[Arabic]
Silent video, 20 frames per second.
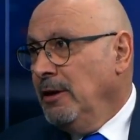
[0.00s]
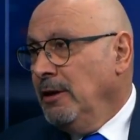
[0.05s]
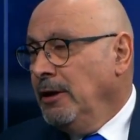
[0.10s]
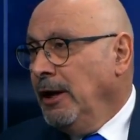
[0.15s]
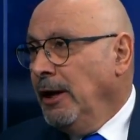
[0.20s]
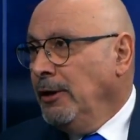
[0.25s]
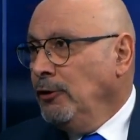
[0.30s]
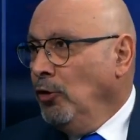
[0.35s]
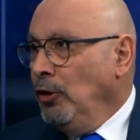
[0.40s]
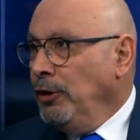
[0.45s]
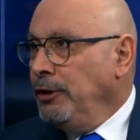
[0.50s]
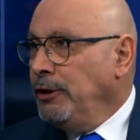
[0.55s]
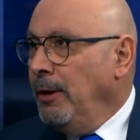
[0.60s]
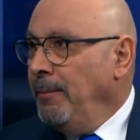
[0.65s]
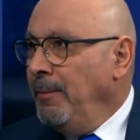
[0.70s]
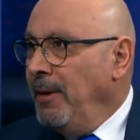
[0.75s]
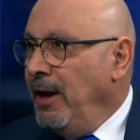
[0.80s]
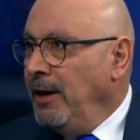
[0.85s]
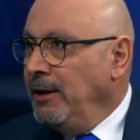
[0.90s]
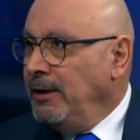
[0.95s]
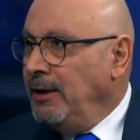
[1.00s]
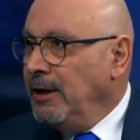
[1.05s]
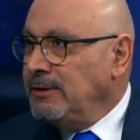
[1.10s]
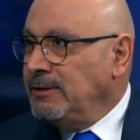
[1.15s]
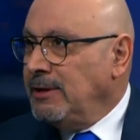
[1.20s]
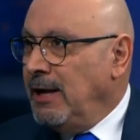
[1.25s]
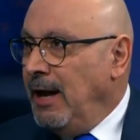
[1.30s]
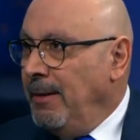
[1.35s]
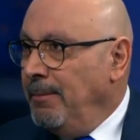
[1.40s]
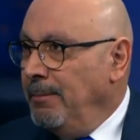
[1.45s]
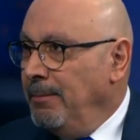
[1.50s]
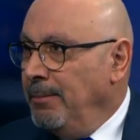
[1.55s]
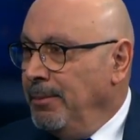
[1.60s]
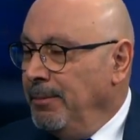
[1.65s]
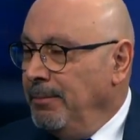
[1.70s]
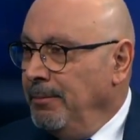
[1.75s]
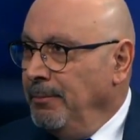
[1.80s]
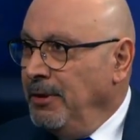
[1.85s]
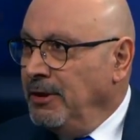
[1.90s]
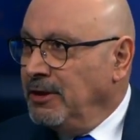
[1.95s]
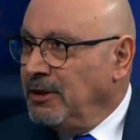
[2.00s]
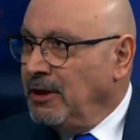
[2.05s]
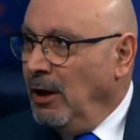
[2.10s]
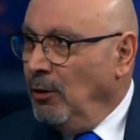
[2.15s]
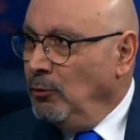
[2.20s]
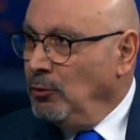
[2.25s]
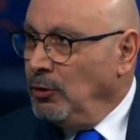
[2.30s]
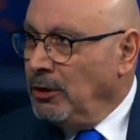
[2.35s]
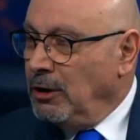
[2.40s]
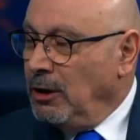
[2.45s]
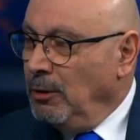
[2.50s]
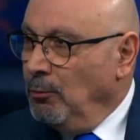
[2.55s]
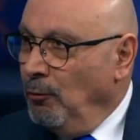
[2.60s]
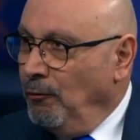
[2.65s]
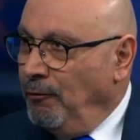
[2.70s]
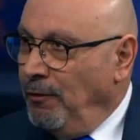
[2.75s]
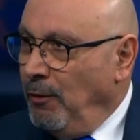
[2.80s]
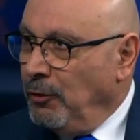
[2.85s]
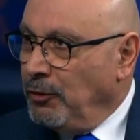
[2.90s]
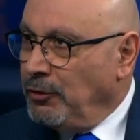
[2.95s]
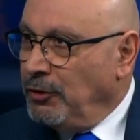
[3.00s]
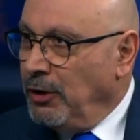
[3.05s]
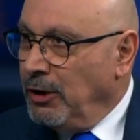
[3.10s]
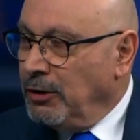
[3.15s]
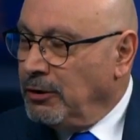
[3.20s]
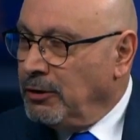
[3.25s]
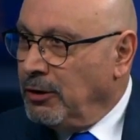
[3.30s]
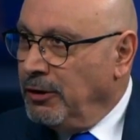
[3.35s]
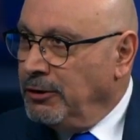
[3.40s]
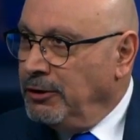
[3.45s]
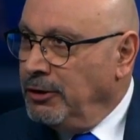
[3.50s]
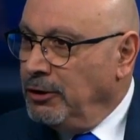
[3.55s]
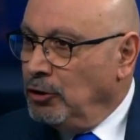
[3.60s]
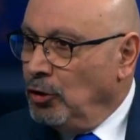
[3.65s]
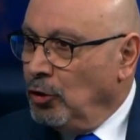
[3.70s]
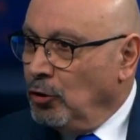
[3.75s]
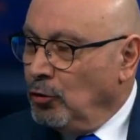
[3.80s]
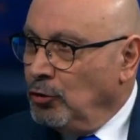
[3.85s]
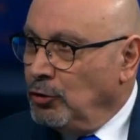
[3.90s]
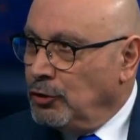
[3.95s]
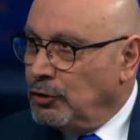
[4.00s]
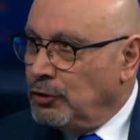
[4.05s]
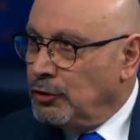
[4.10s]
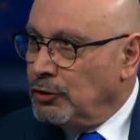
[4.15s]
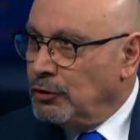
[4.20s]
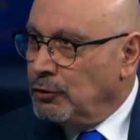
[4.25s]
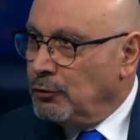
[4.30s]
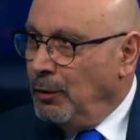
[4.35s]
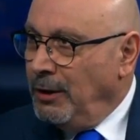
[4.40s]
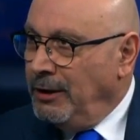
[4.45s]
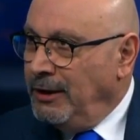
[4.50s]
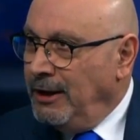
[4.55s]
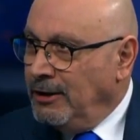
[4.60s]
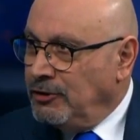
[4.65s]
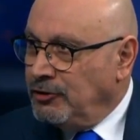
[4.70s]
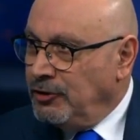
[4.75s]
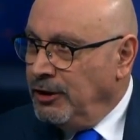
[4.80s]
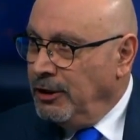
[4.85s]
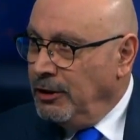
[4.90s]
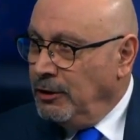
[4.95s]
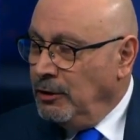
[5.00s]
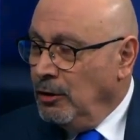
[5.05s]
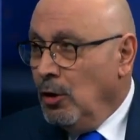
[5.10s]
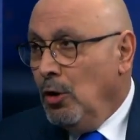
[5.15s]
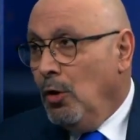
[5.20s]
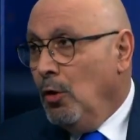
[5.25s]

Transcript: لأنه عندما يسحب من طاولة المفاوضات قضية القدس واللاجئين